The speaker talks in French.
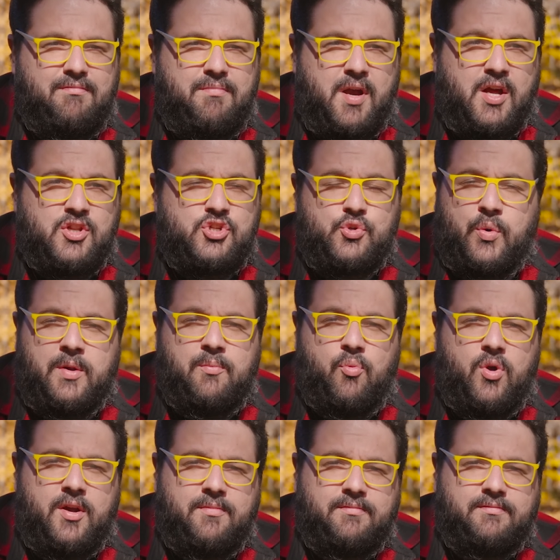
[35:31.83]
Prendre soin de
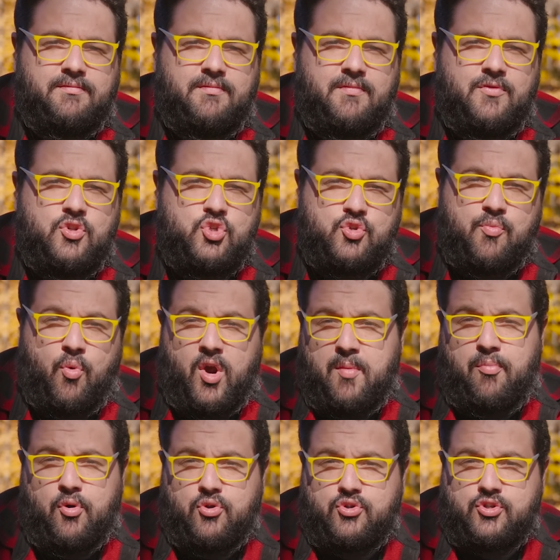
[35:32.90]
moi, du moins
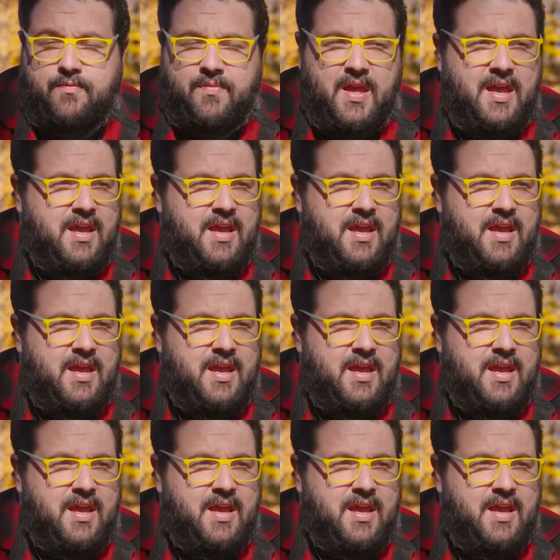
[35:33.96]
plus.